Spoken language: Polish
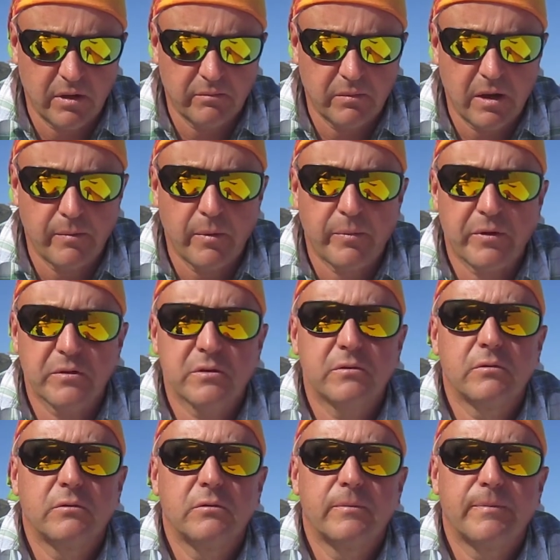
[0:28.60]
Ma po
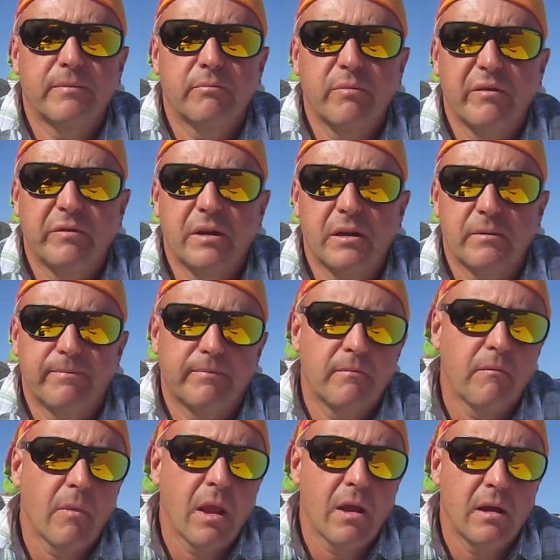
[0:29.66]
prostu pewne
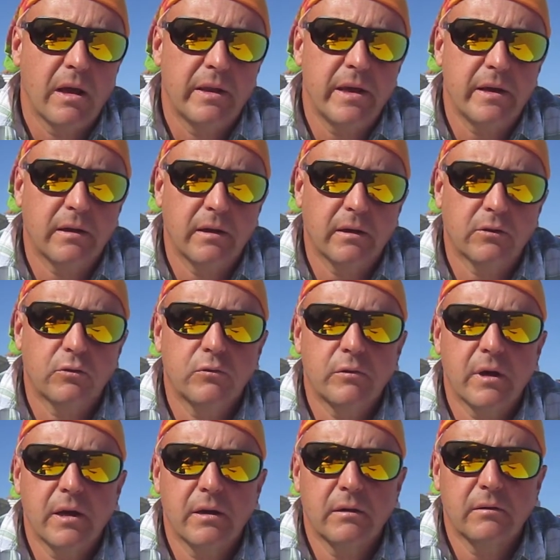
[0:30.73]
energie,
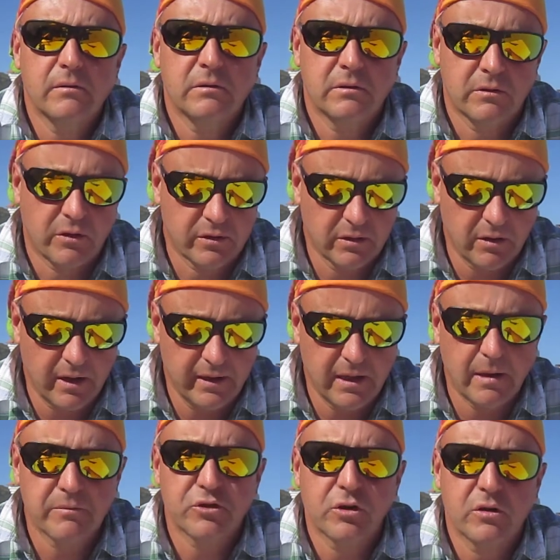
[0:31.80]
które, drodzy kochani,
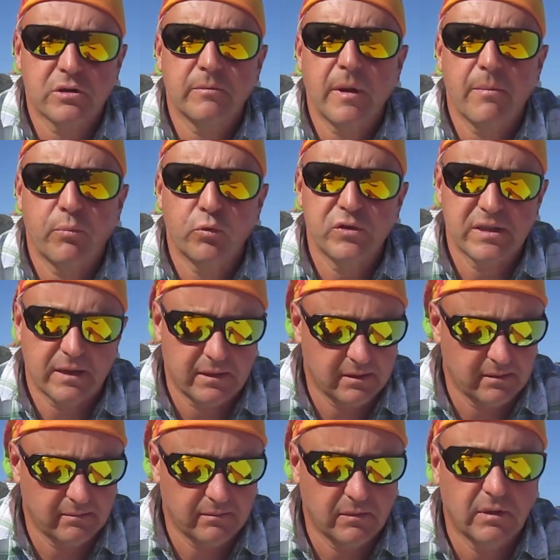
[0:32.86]
nam szkodzą na płuca,
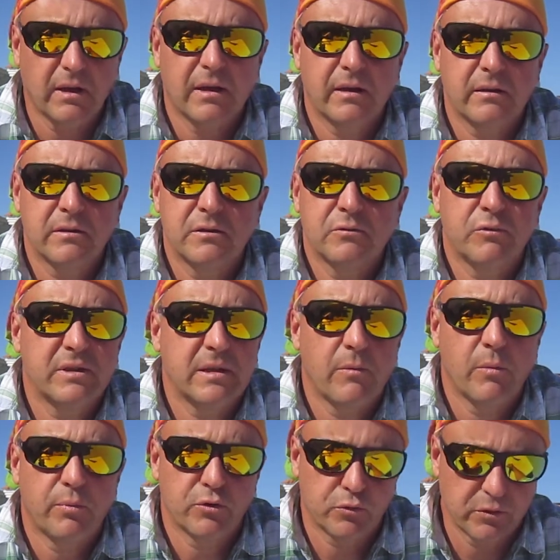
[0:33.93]
na złe
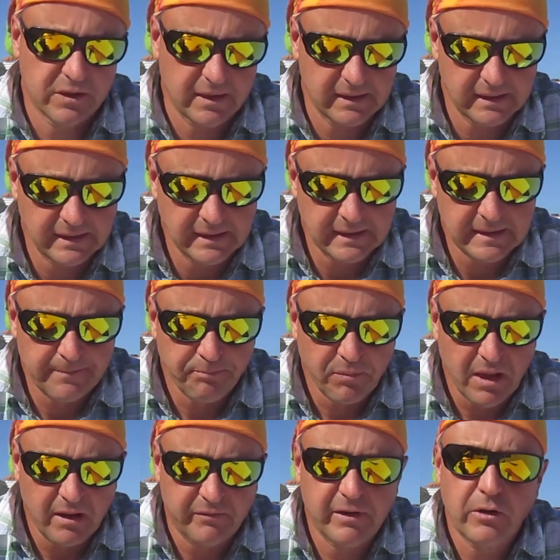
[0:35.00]
samopoczucie.
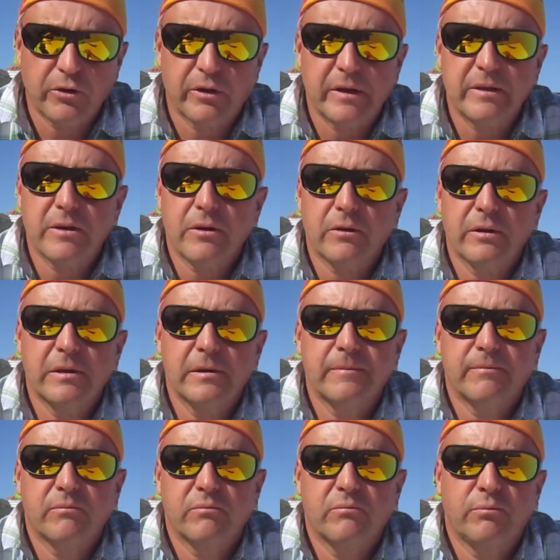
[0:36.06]
Filodendrony
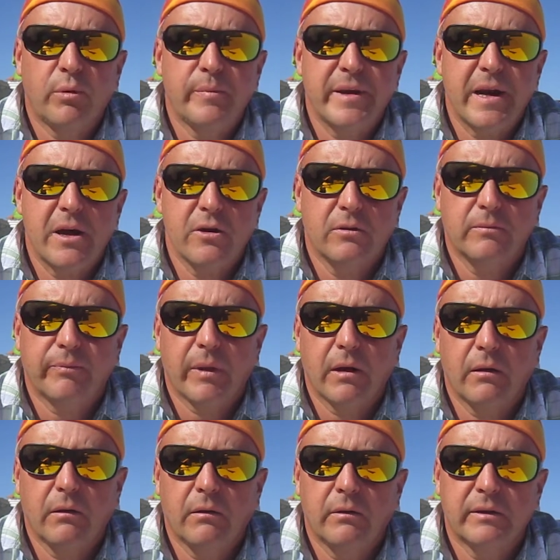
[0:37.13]
pobierają
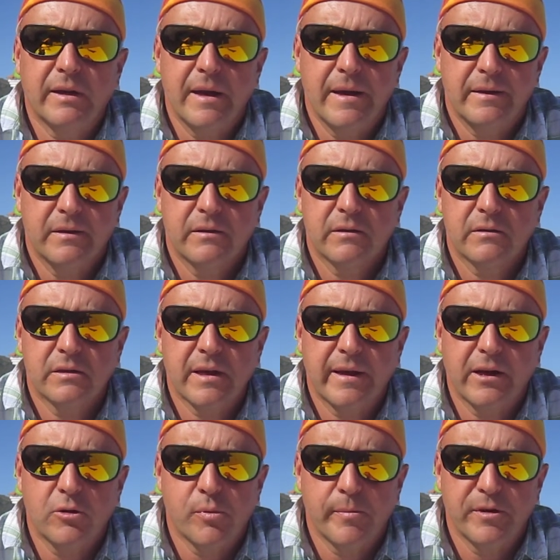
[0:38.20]
e, tlen z
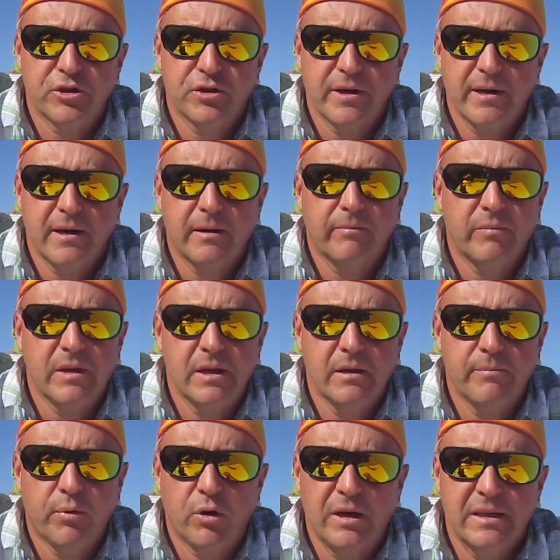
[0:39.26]
danego pomieszczenia, nie
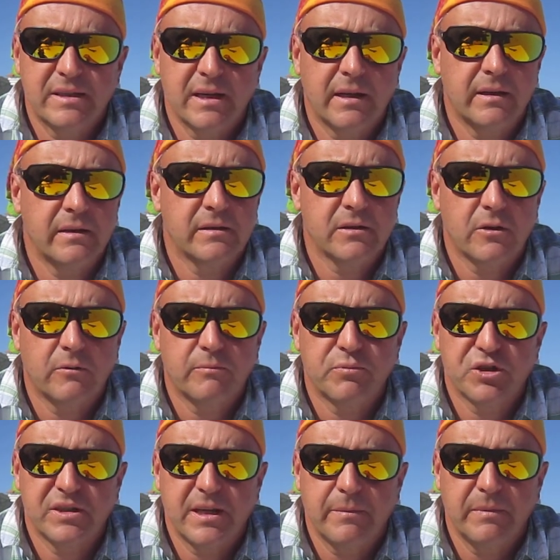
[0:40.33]
poleczane są
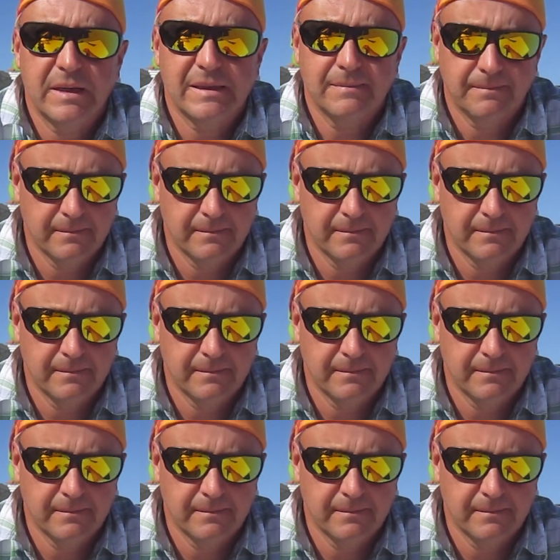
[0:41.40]
przeze mnie.